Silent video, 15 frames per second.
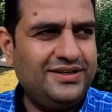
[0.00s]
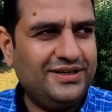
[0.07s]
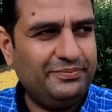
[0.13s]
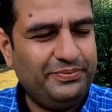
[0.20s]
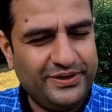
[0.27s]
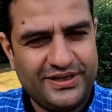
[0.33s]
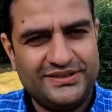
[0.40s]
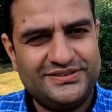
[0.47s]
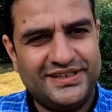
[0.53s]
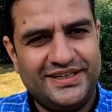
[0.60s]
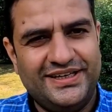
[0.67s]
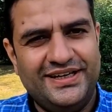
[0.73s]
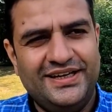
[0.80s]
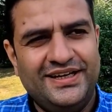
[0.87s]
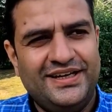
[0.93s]
अपीरेंस
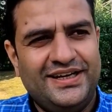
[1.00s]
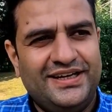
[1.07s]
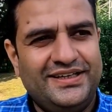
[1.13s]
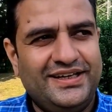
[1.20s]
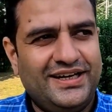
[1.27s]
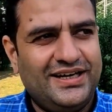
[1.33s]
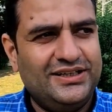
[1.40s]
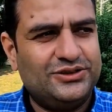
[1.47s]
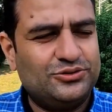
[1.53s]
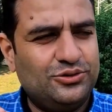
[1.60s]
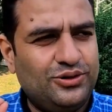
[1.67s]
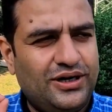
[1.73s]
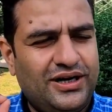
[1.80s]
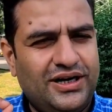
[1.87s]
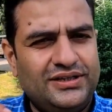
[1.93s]
है या
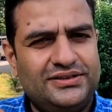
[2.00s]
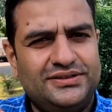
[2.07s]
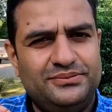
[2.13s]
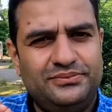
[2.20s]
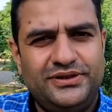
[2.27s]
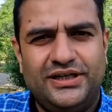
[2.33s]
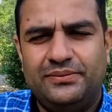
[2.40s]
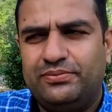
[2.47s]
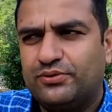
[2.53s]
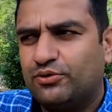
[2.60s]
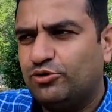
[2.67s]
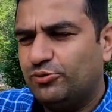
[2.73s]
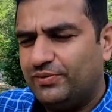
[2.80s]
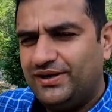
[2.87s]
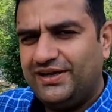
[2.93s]
इसको आज भी आप
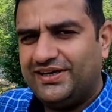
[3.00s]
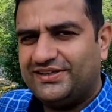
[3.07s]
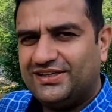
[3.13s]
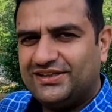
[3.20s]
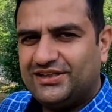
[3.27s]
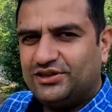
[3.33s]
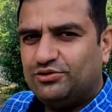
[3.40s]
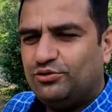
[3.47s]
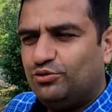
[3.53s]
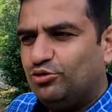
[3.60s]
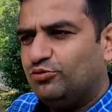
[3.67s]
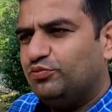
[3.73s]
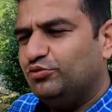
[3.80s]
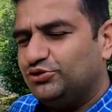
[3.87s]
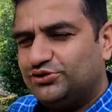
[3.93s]
रोड पे लेके चलते हैं तो
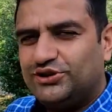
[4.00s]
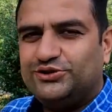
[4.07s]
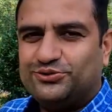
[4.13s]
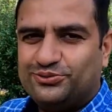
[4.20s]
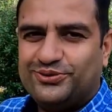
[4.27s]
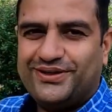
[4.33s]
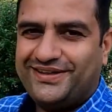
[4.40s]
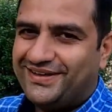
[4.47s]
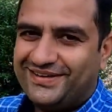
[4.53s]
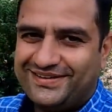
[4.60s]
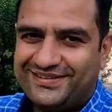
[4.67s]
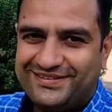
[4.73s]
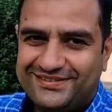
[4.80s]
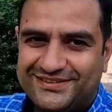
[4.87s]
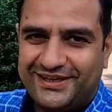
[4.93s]
लोग पूछते ज़रूर है यार
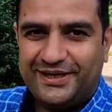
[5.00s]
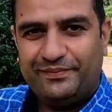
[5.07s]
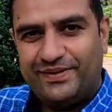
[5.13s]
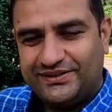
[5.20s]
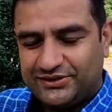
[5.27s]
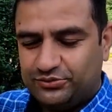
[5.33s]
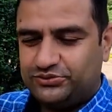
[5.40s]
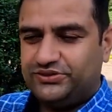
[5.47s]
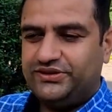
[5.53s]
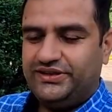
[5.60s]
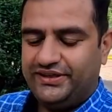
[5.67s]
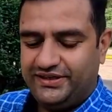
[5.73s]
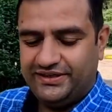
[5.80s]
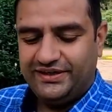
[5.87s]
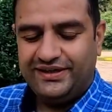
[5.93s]
सारे पैसे उसी
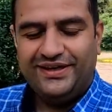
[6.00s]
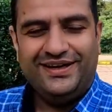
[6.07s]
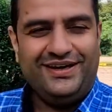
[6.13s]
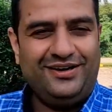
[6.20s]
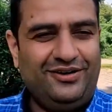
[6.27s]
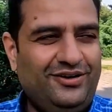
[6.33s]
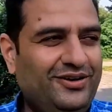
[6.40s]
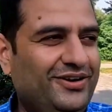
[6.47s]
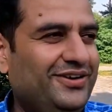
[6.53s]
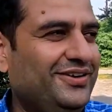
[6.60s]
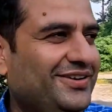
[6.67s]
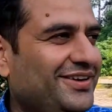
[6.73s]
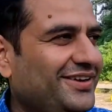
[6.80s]
के हैं और